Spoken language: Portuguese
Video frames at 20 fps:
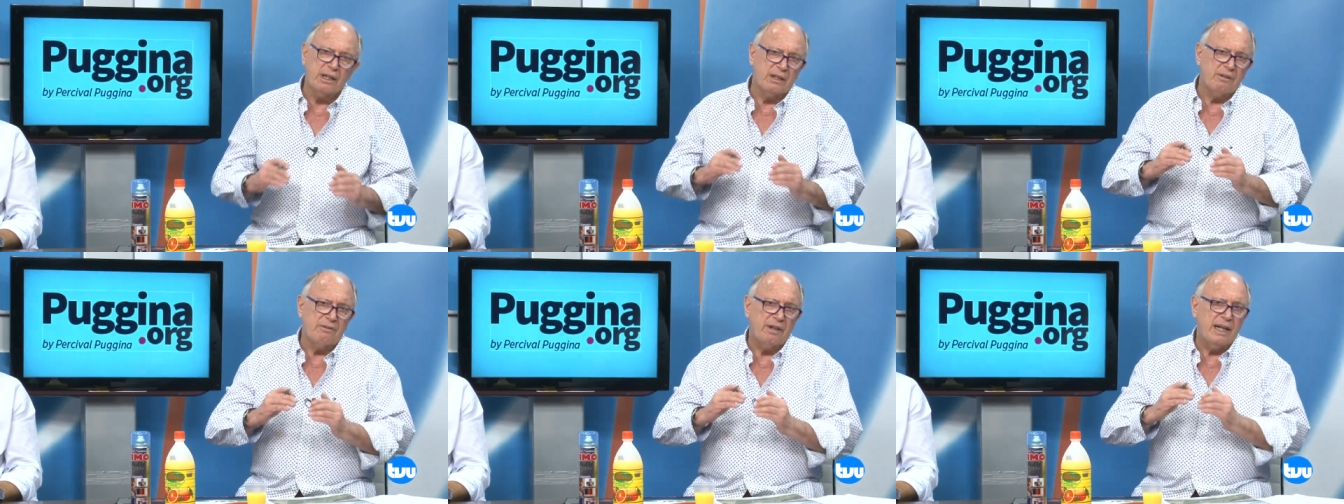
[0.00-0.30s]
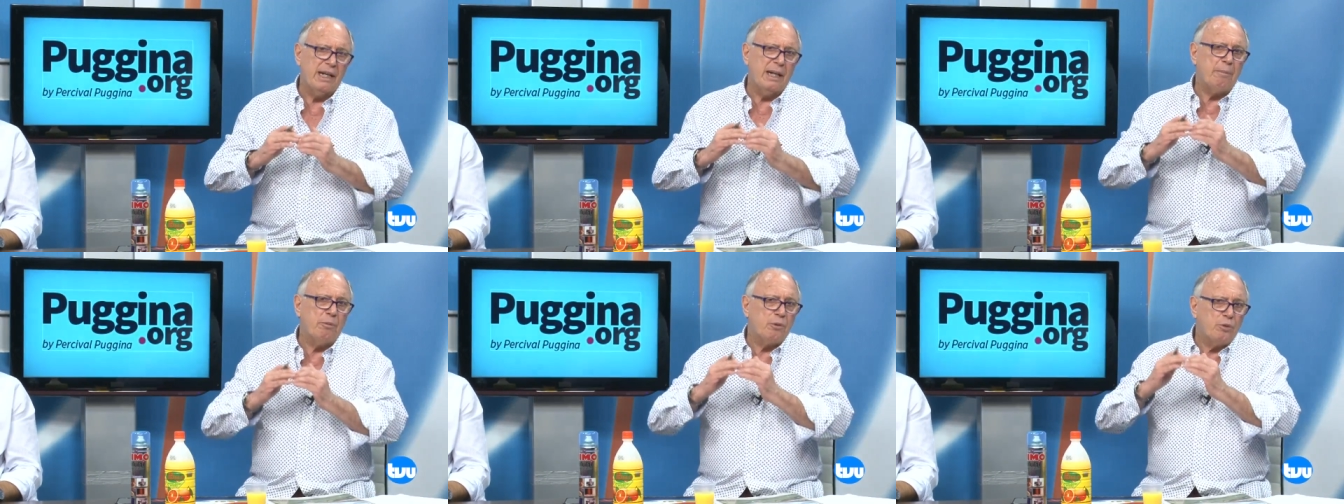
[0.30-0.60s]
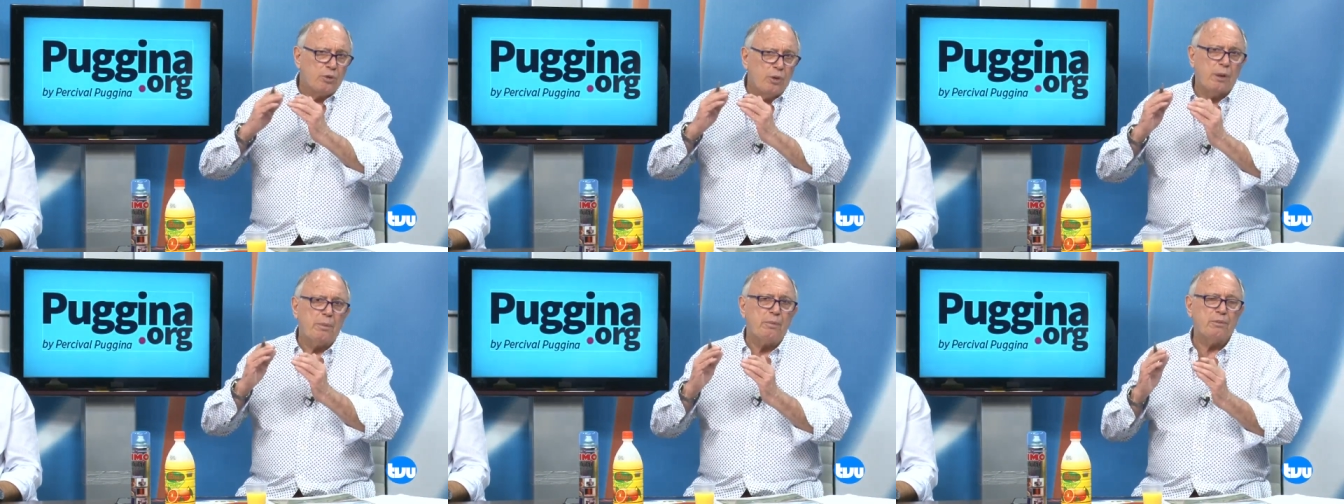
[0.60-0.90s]
vai lá para o
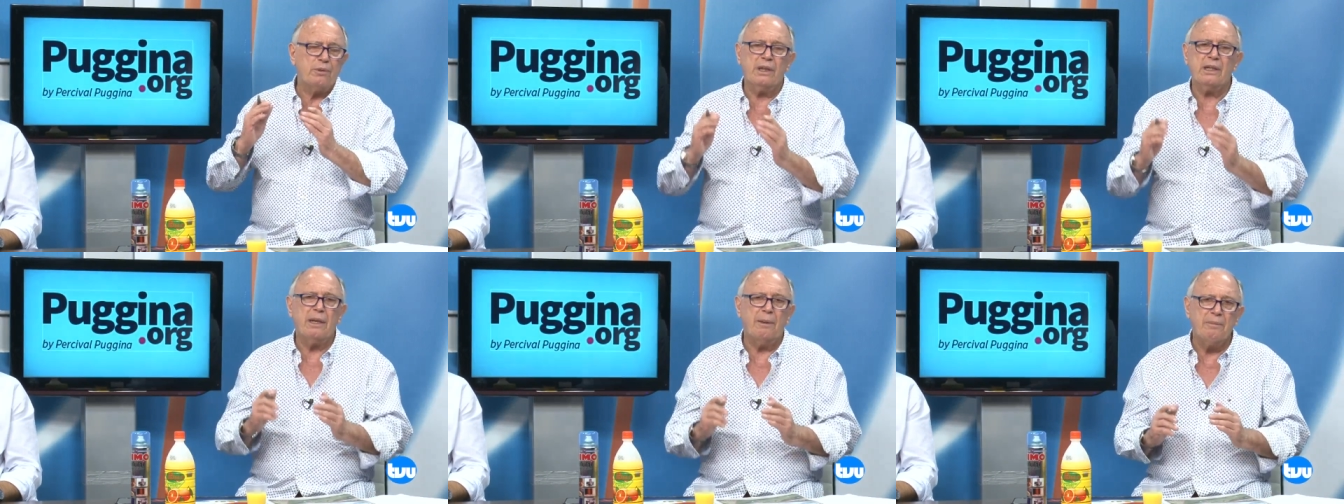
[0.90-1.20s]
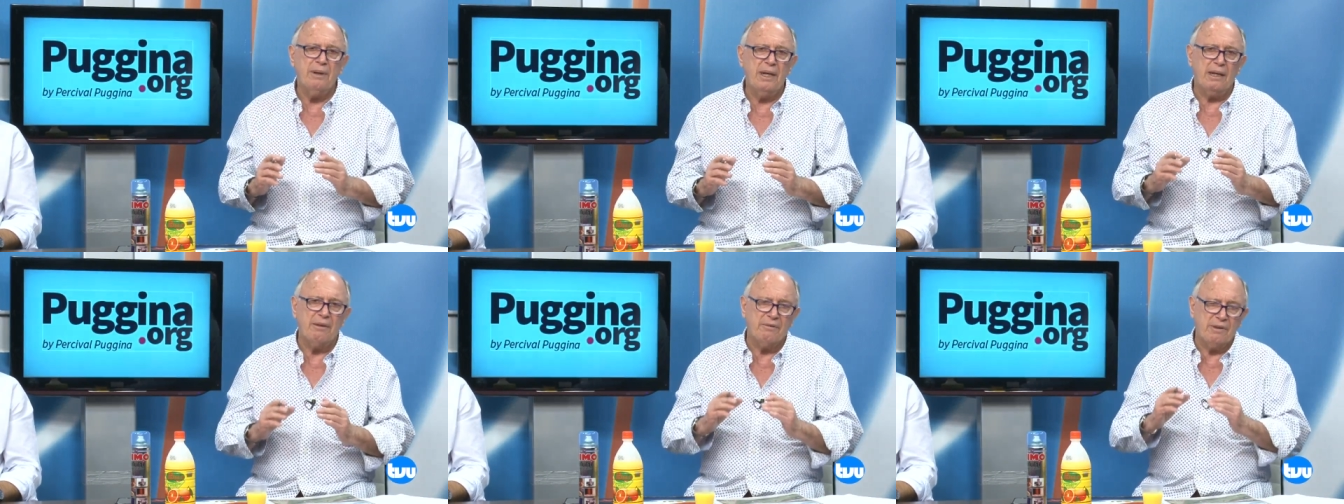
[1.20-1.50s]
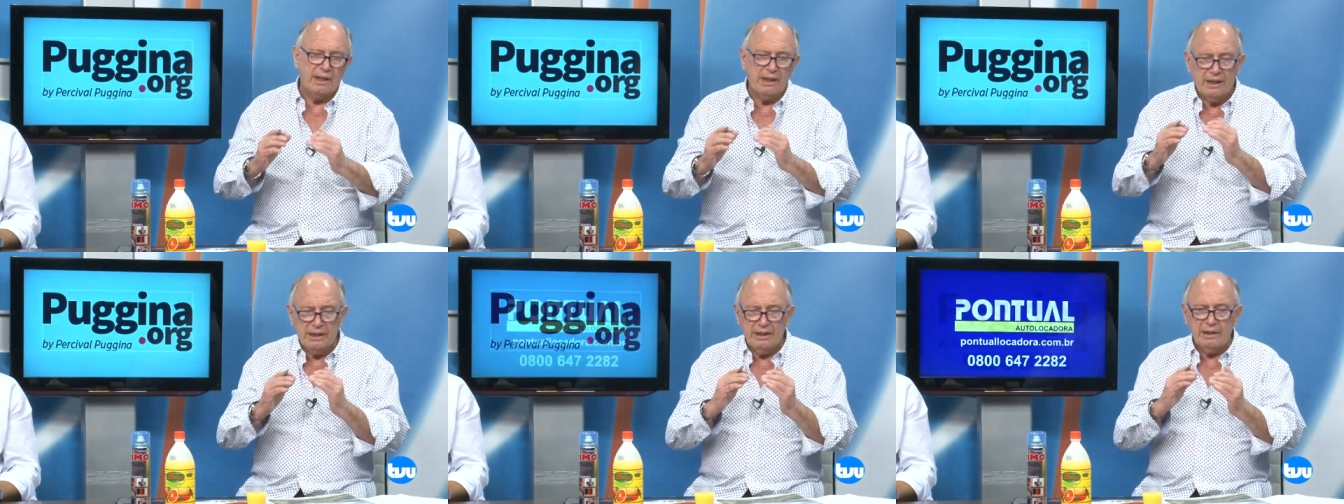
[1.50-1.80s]
topo da tabela,
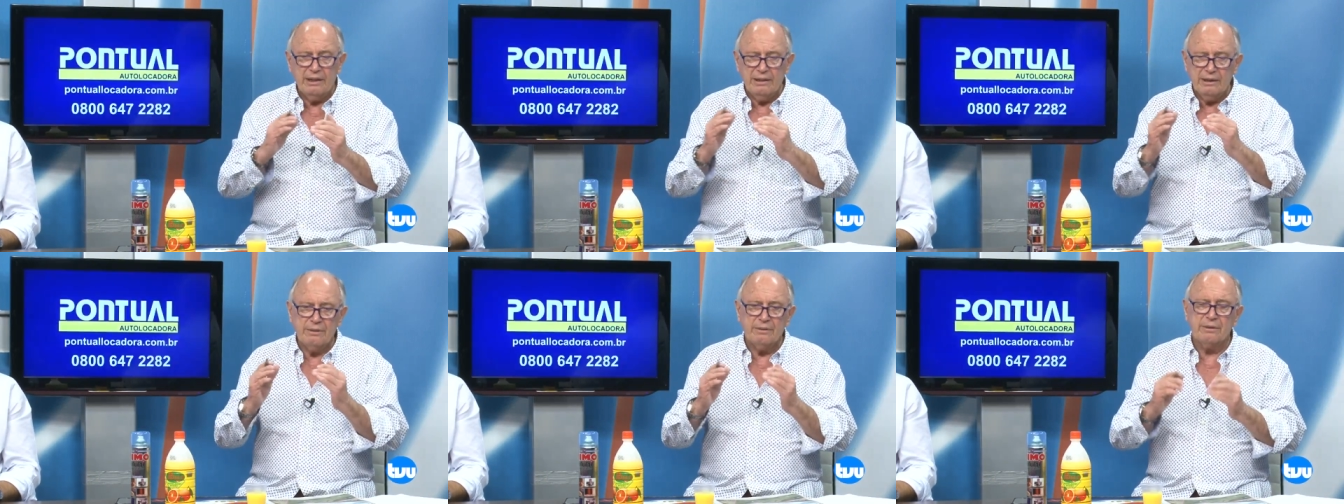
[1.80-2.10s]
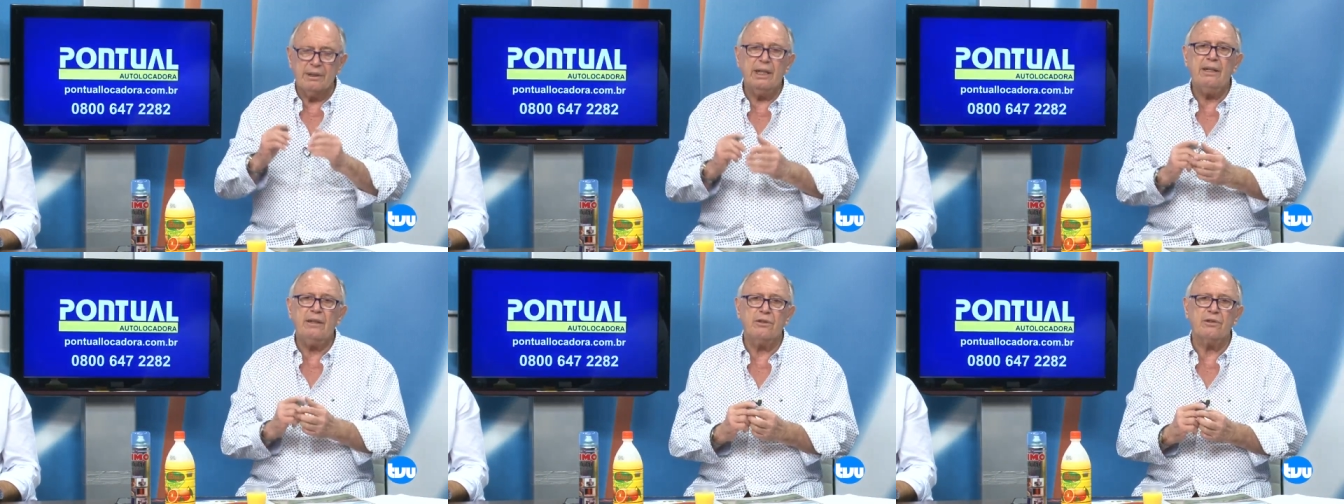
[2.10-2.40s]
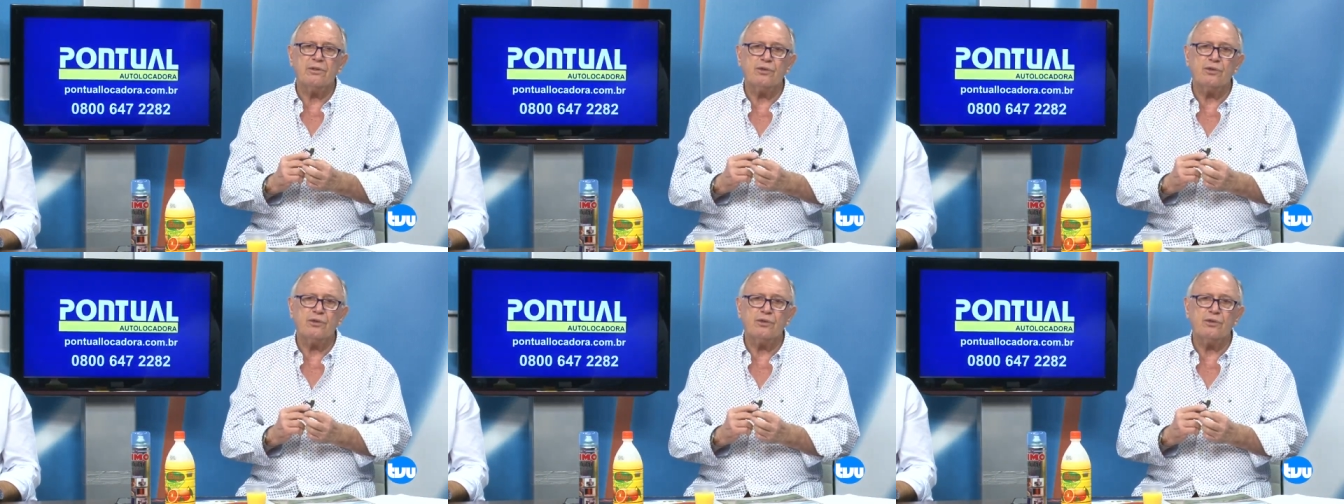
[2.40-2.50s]
vai ali né,